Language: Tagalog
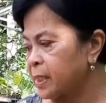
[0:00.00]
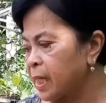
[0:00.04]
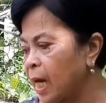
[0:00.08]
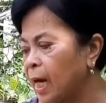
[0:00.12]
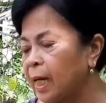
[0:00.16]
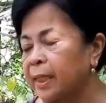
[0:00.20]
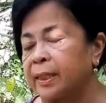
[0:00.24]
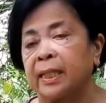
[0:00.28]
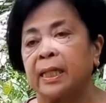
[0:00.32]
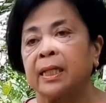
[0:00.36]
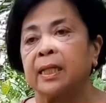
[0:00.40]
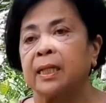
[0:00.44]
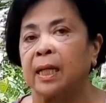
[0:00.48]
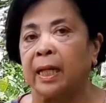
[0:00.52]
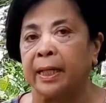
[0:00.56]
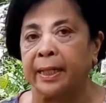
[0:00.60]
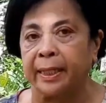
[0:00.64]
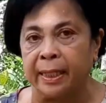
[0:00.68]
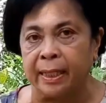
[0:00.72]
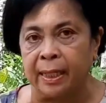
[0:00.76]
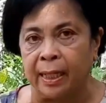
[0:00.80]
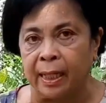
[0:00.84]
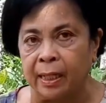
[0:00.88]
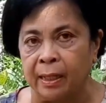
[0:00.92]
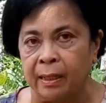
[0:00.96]
kaysa ating
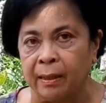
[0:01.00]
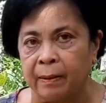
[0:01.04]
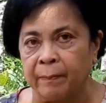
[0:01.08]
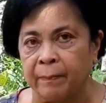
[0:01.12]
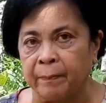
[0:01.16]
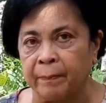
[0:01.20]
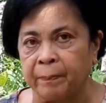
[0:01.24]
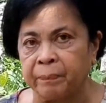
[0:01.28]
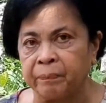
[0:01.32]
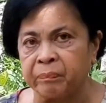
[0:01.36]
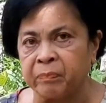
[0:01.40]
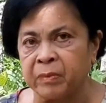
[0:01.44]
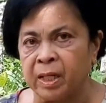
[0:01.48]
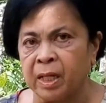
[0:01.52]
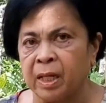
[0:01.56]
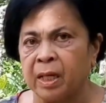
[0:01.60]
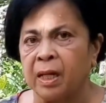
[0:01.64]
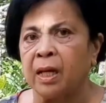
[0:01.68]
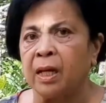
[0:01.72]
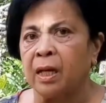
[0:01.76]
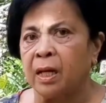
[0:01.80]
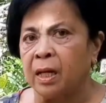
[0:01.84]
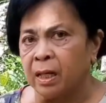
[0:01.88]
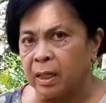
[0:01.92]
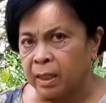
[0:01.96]
cardinal.
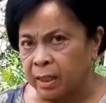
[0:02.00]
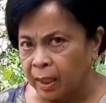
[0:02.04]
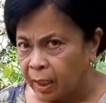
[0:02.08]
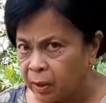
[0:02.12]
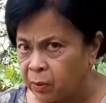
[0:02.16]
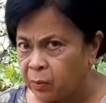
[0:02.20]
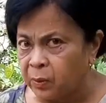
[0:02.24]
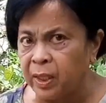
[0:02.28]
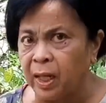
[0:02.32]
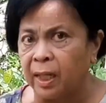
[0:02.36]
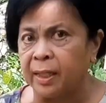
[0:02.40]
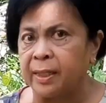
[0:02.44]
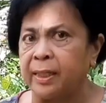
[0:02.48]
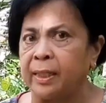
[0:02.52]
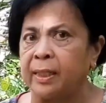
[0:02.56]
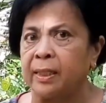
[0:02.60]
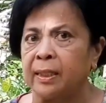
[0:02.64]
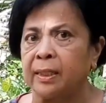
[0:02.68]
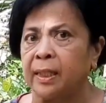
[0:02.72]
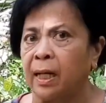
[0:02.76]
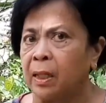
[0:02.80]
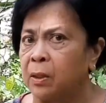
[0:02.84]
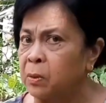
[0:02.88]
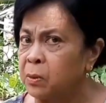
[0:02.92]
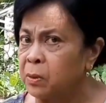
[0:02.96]
Ganun, na
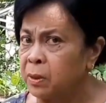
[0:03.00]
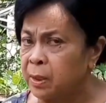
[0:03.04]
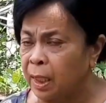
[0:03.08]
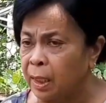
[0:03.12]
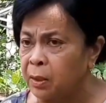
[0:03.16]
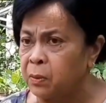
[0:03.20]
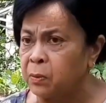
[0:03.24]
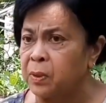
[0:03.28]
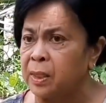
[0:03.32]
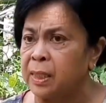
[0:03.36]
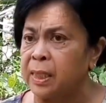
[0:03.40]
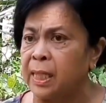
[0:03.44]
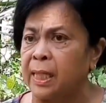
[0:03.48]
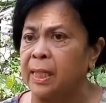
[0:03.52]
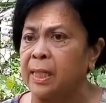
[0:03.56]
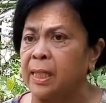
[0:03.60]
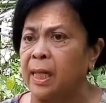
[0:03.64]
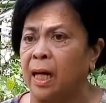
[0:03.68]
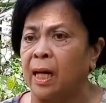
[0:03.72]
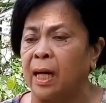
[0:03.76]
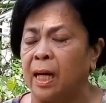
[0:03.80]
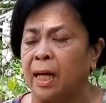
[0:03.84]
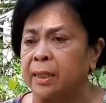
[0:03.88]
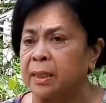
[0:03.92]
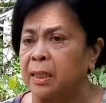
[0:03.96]
di, ganun, ganun
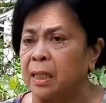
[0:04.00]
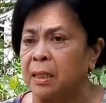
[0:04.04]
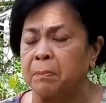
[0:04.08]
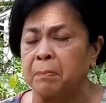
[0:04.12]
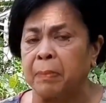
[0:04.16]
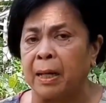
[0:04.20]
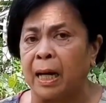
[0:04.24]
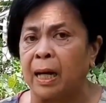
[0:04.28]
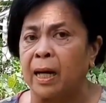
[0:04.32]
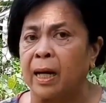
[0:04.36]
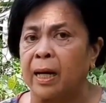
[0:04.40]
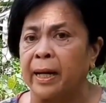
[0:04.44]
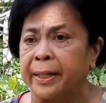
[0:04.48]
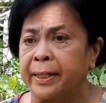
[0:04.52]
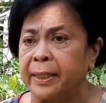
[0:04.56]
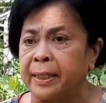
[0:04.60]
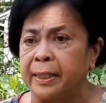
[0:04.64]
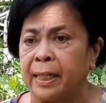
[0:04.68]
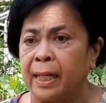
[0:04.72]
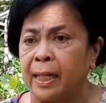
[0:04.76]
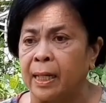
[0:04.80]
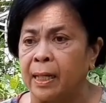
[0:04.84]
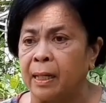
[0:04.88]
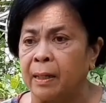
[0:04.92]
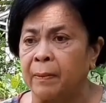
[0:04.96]
din ang ating Black
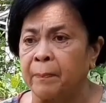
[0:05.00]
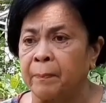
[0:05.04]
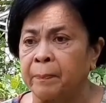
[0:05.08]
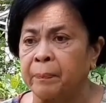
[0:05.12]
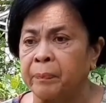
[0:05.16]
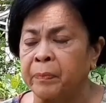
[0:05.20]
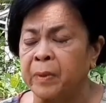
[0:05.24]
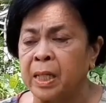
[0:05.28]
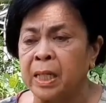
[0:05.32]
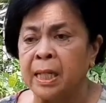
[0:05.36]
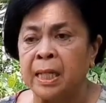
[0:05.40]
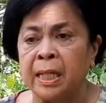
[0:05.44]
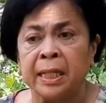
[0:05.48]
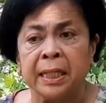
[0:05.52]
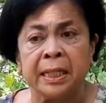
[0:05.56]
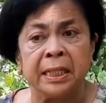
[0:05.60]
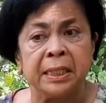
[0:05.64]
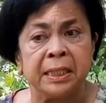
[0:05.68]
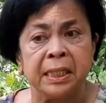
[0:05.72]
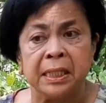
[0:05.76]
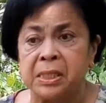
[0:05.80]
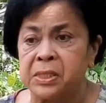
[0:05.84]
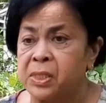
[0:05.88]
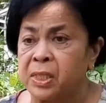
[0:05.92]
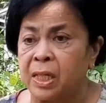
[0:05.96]
Cardinal.
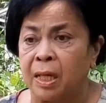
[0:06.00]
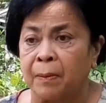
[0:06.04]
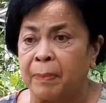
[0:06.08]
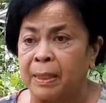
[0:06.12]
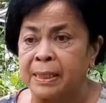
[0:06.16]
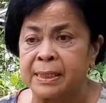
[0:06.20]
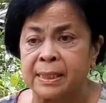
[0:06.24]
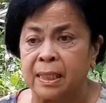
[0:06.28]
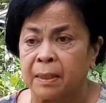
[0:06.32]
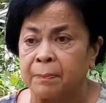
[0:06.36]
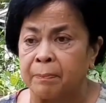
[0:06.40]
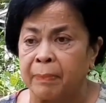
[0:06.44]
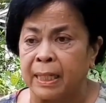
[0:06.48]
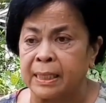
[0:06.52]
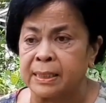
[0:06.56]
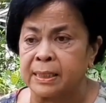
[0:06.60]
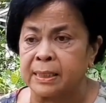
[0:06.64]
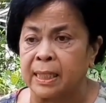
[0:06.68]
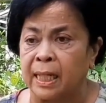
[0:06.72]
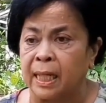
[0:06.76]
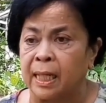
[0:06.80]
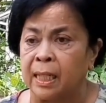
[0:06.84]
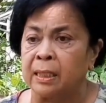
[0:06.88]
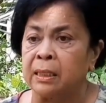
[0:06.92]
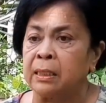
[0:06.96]
Hindi siya
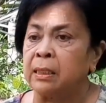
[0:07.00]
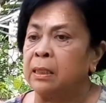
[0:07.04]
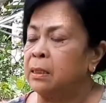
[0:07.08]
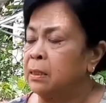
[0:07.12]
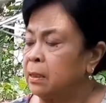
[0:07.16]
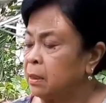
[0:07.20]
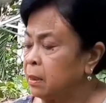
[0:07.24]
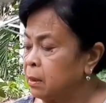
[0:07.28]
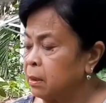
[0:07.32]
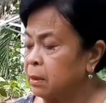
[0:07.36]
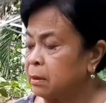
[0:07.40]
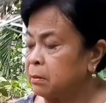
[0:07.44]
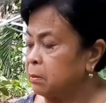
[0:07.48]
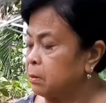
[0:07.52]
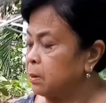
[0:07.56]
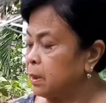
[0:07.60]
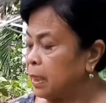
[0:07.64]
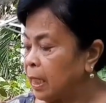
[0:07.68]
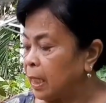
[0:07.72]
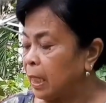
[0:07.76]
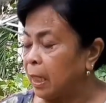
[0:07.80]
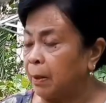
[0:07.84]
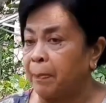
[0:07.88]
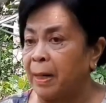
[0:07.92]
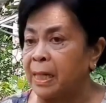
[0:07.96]
basta-bastang
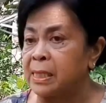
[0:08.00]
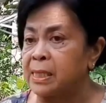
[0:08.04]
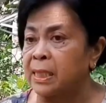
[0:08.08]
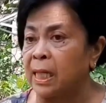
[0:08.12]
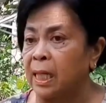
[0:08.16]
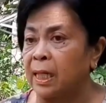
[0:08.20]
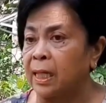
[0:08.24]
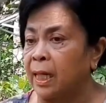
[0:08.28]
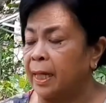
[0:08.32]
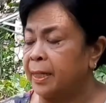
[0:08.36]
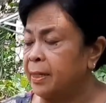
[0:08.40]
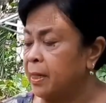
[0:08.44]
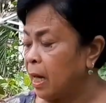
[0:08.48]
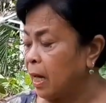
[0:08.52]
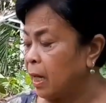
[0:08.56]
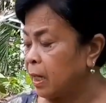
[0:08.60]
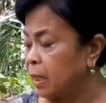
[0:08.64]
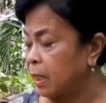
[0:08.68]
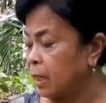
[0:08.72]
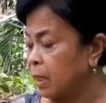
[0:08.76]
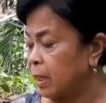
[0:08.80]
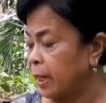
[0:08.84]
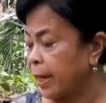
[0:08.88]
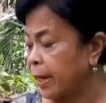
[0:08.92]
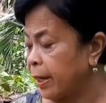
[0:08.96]
lalabas agad
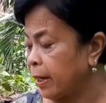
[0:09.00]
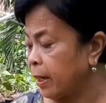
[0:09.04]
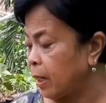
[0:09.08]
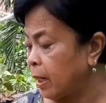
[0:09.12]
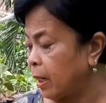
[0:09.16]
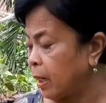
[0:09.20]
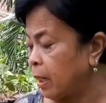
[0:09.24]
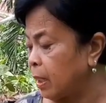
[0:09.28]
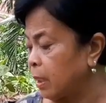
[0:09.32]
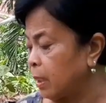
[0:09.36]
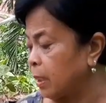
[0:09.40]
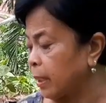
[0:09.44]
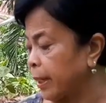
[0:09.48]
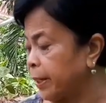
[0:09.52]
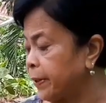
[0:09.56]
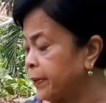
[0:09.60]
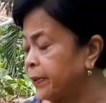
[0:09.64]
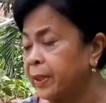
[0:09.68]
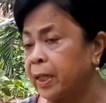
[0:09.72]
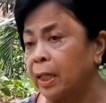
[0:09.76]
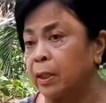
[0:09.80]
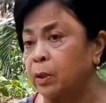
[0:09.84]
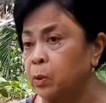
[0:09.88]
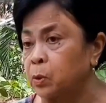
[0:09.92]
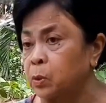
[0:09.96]
ang, ang
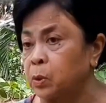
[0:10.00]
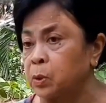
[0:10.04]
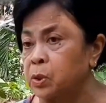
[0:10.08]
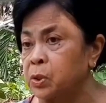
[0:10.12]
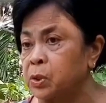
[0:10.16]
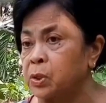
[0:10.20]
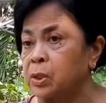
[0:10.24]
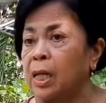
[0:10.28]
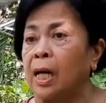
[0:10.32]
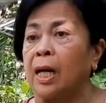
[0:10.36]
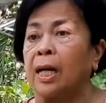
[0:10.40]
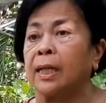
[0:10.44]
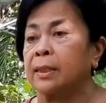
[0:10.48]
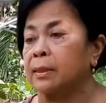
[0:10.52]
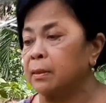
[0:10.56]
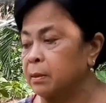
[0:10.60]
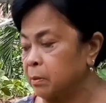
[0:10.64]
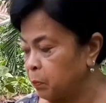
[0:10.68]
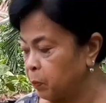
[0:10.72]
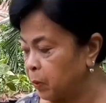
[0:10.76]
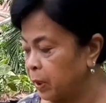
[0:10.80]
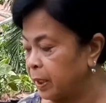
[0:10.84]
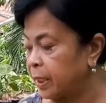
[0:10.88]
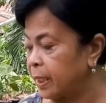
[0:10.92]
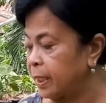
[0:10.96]
aerial roots at
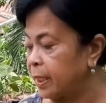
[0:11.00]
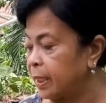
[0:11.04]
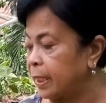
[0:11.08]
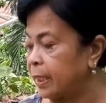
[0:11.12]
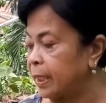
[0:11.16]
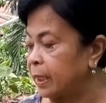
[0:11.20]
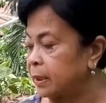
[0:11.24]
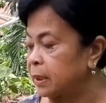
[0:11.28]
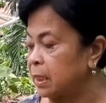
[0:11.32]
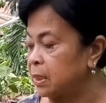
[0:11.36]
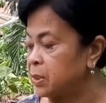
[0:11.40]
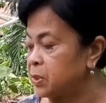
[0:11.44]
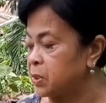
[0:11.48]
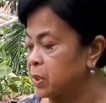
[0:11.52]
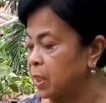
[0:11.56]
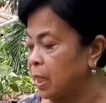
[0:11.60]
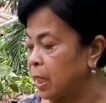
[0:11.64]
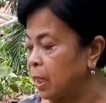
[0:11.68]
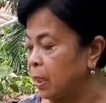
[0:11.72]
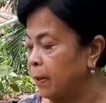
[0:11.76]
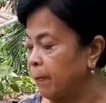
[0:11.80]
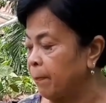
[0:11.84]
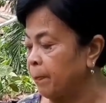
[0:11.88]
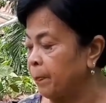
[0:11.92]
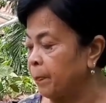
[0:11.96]
pwede na natin
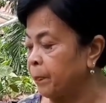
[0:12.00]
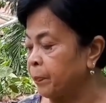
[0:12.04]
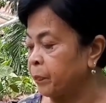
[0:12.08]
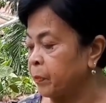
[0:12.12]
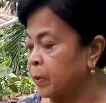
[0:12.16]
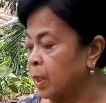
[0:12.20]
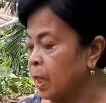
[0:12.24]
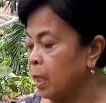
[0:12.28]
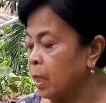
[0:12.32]
siyang